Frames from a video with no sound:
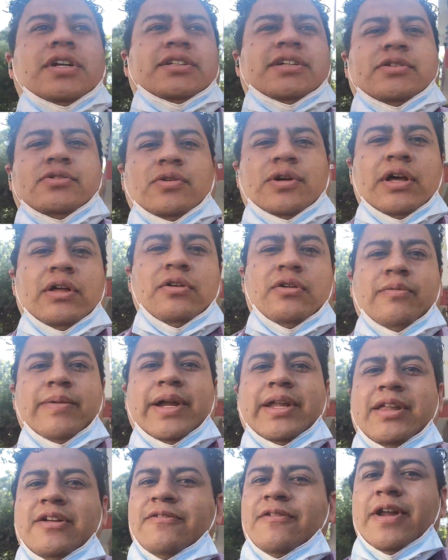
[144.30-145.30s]
les ha tocado
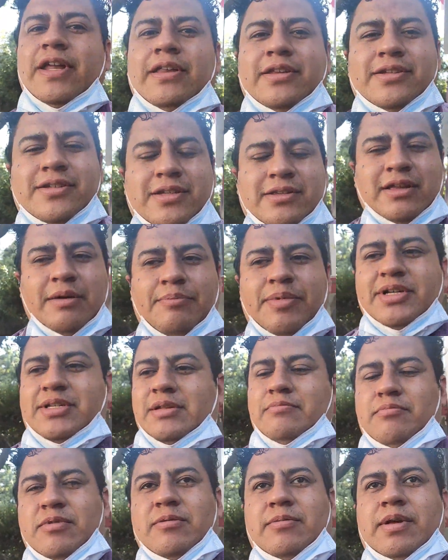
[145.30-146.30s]
ver diferentes etapas
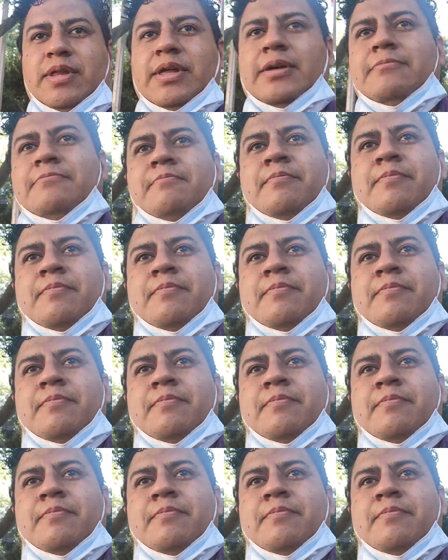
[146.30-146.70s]
en mi vida.